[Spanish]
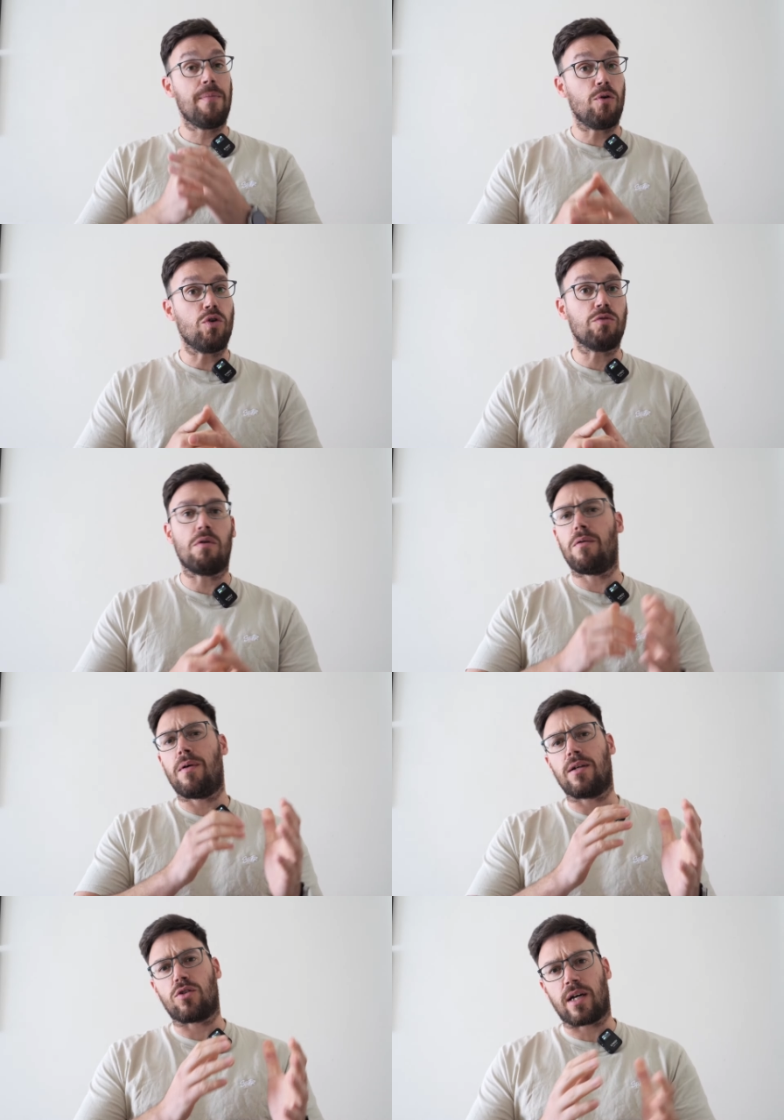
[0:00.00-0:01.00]
por último
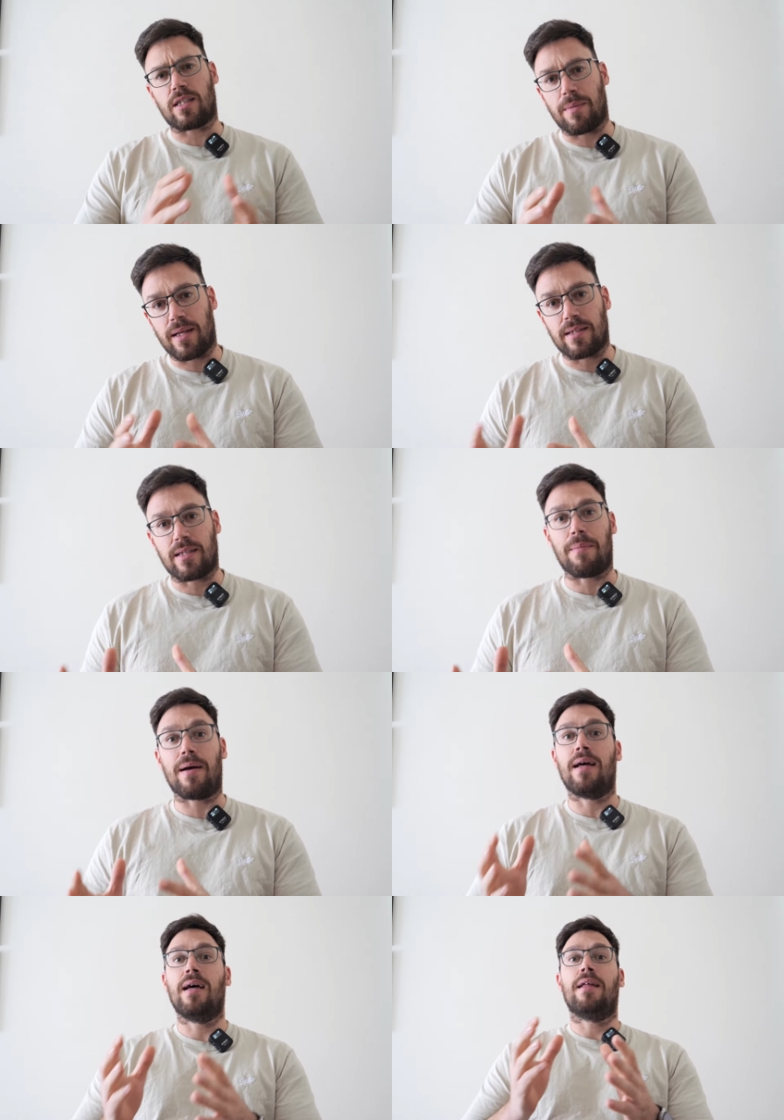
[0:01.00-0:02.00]
vamos a tocar también
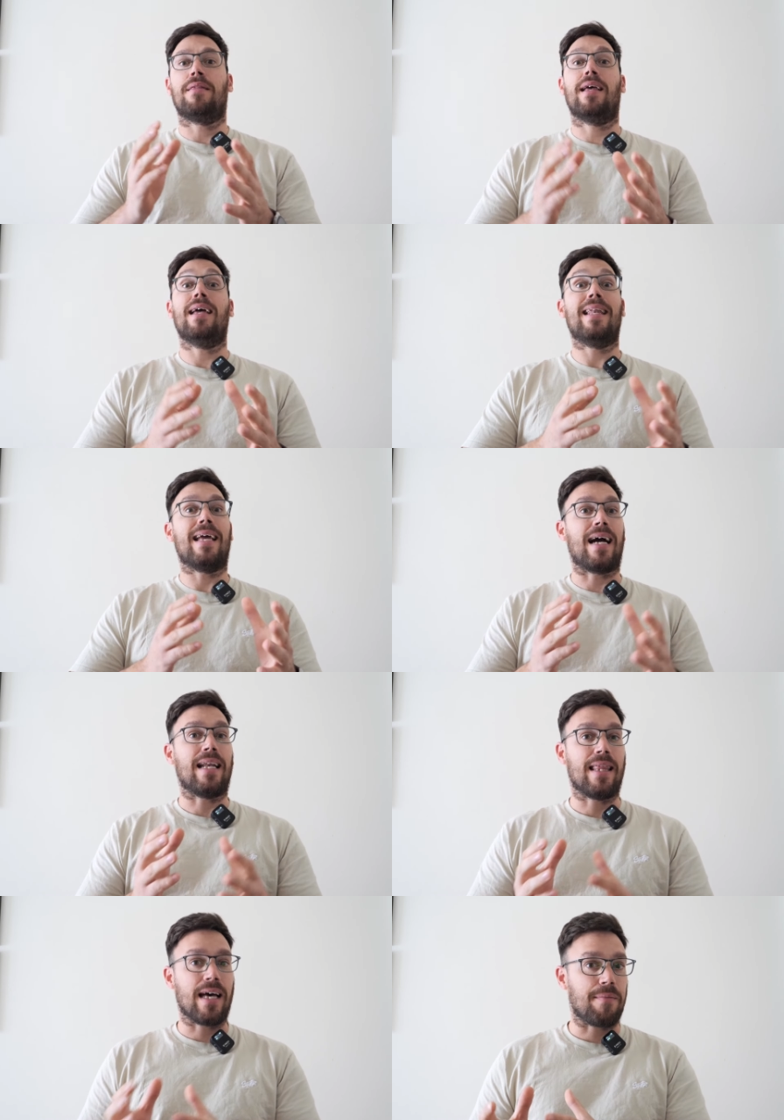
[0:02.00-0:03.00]
temas de
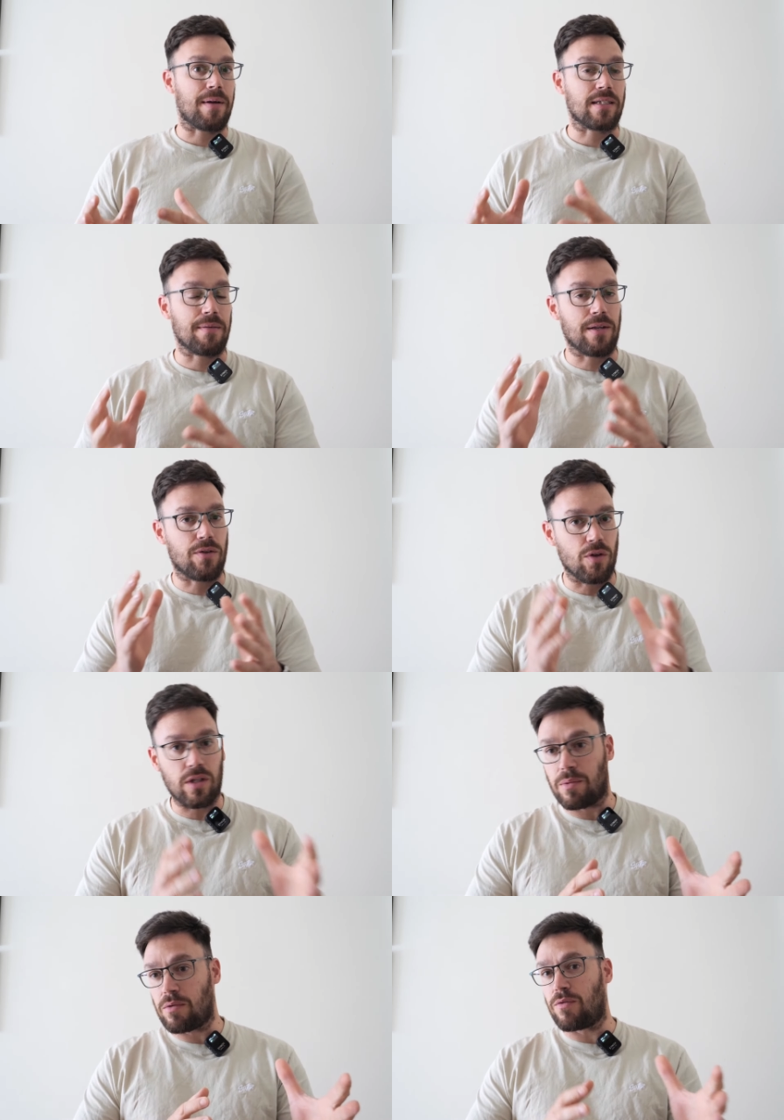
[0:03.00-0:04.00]
legalidad, para saber
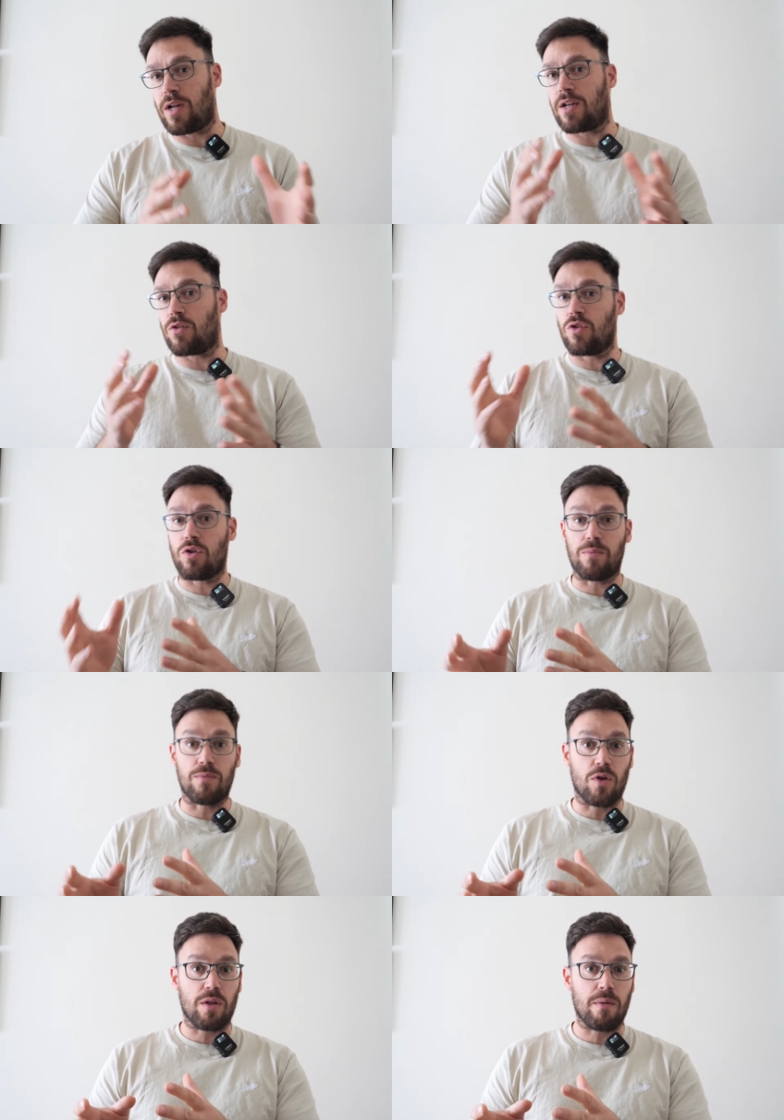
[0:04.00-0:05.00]
dónde podemos volar, dónde
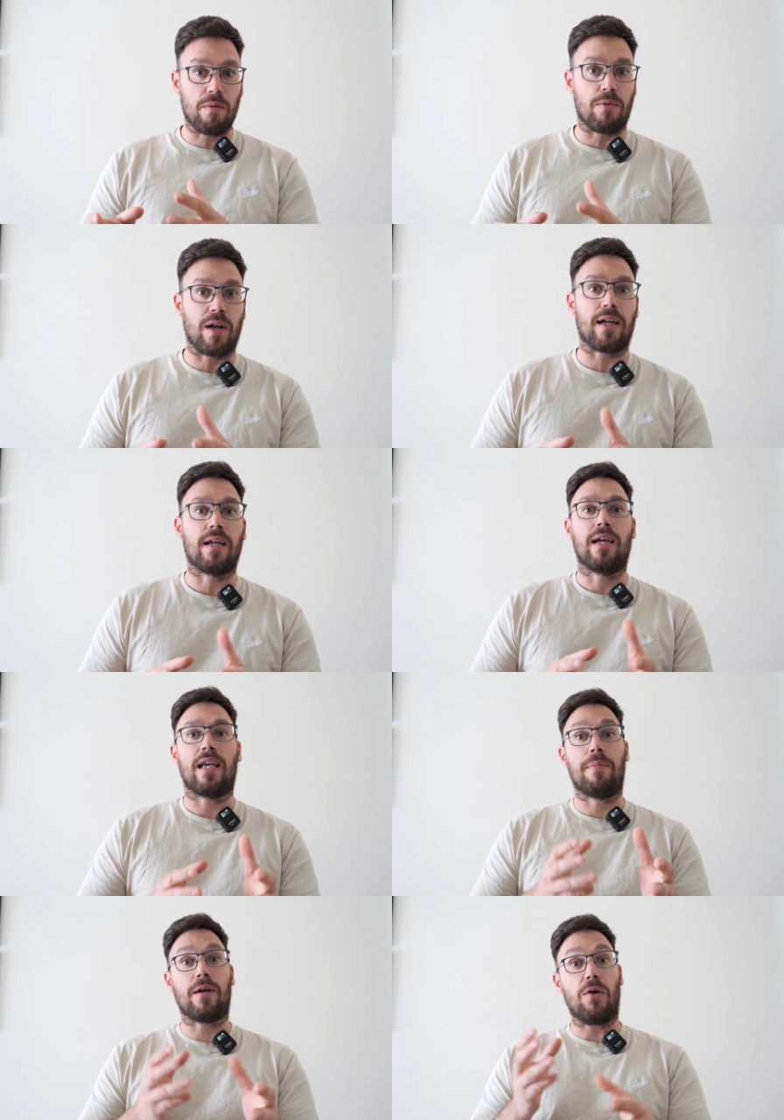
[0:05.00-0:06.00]
no, debemos volar,
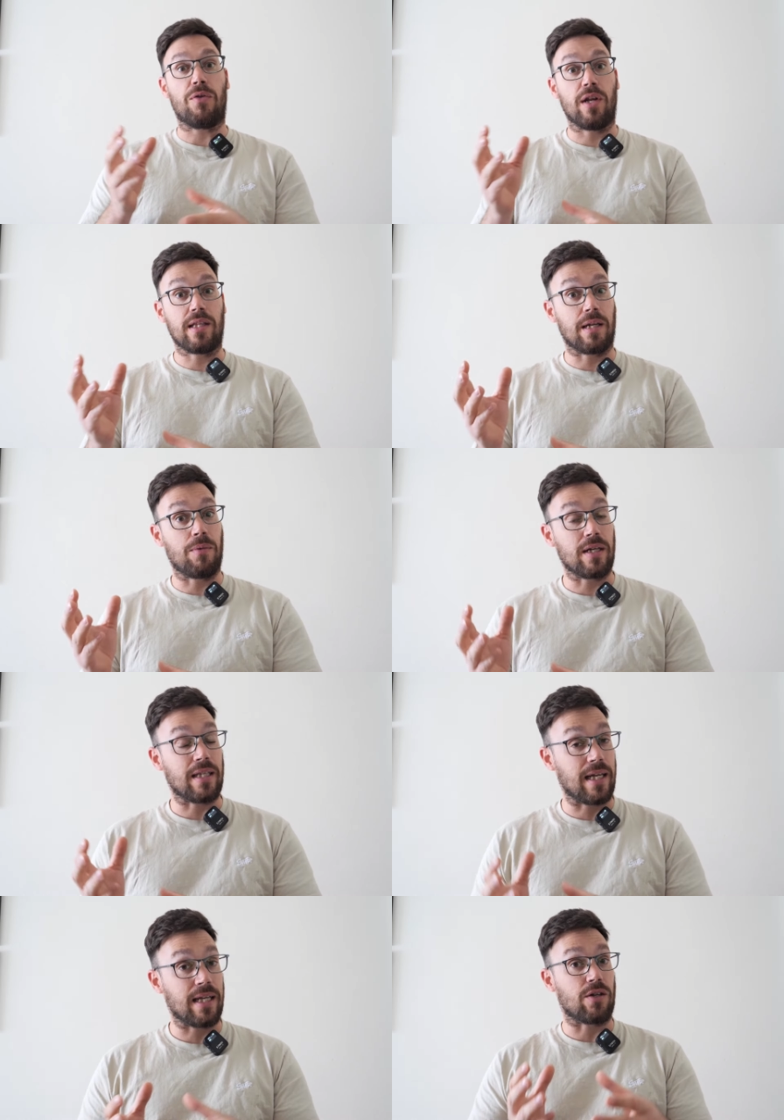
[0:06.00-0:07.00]
qué precauciones tenemos que
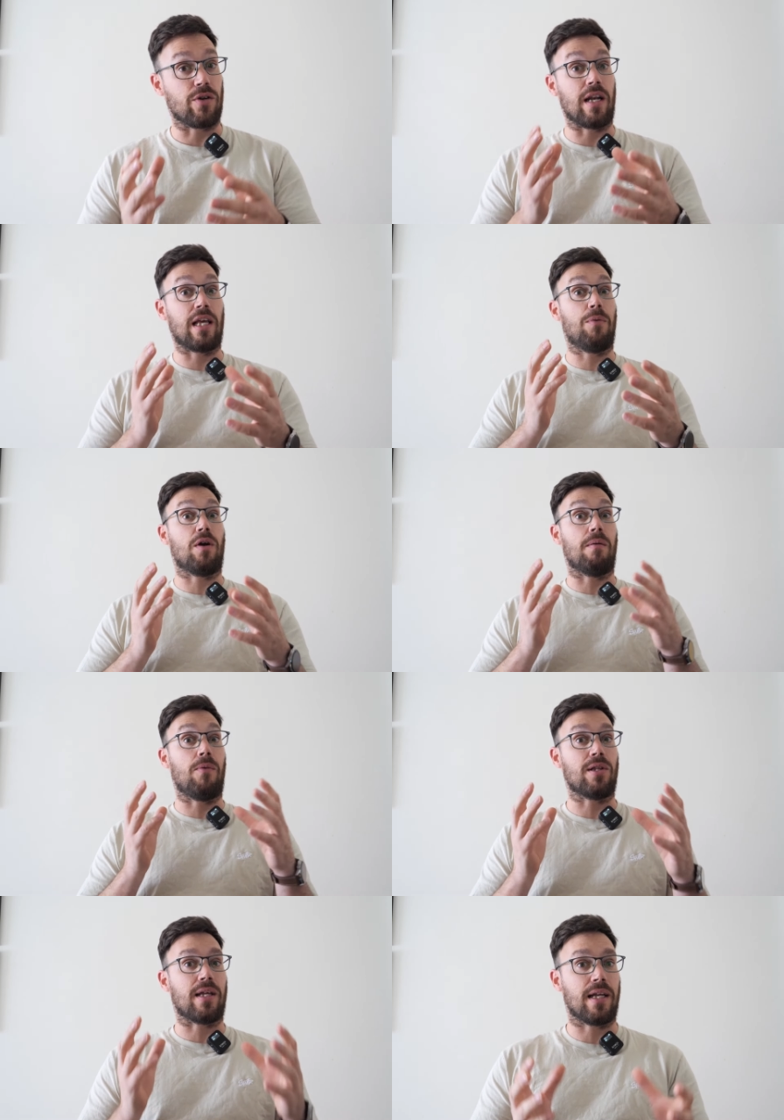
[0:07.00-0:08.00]
tener con el equipo que
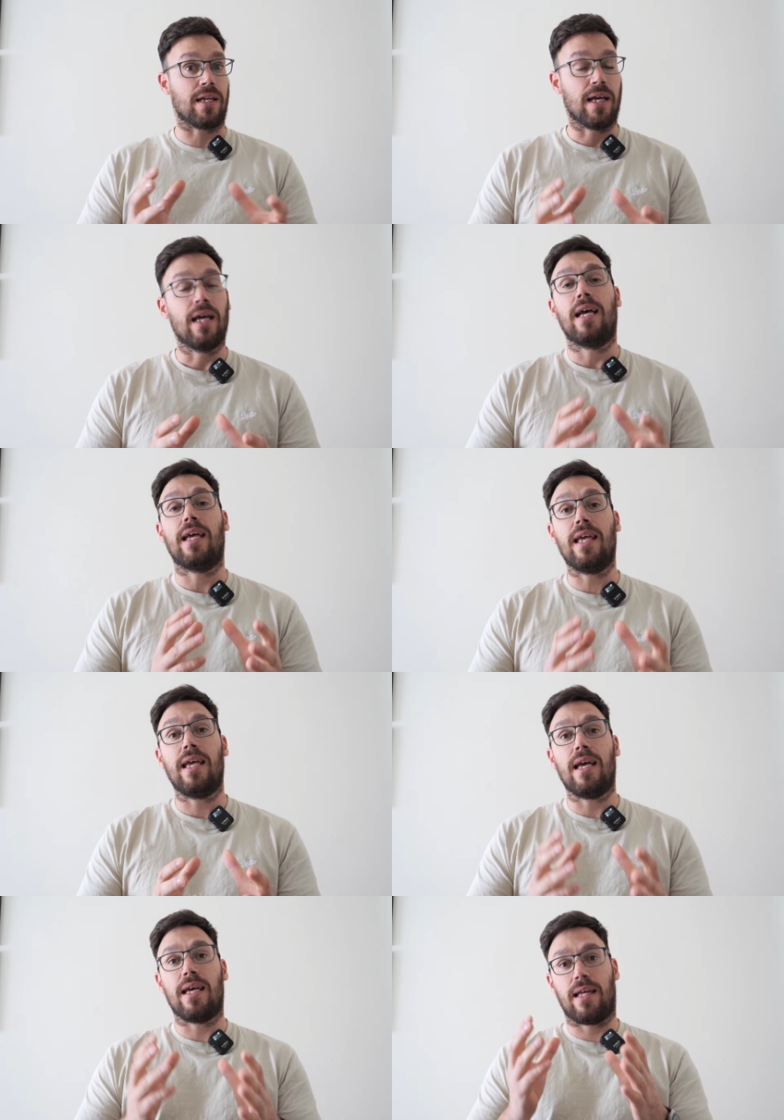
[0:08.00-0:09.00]
vamos a tener
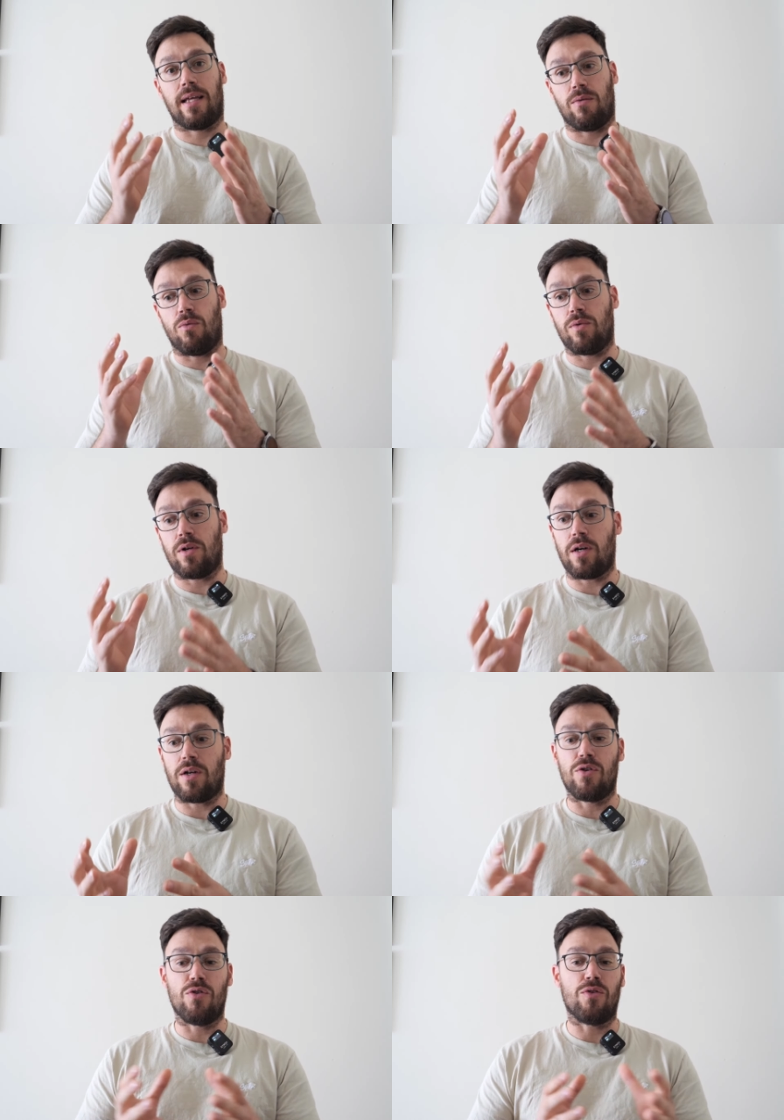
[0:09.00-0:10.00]
y eh, una
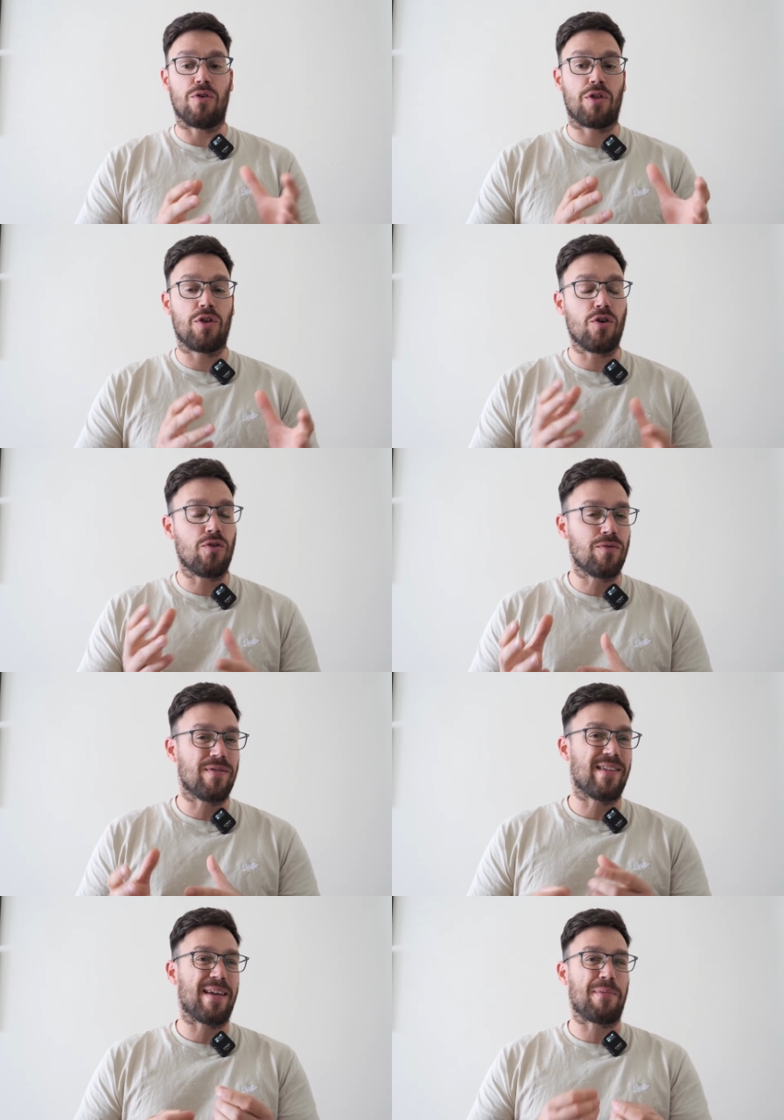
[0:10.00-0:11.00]
noción de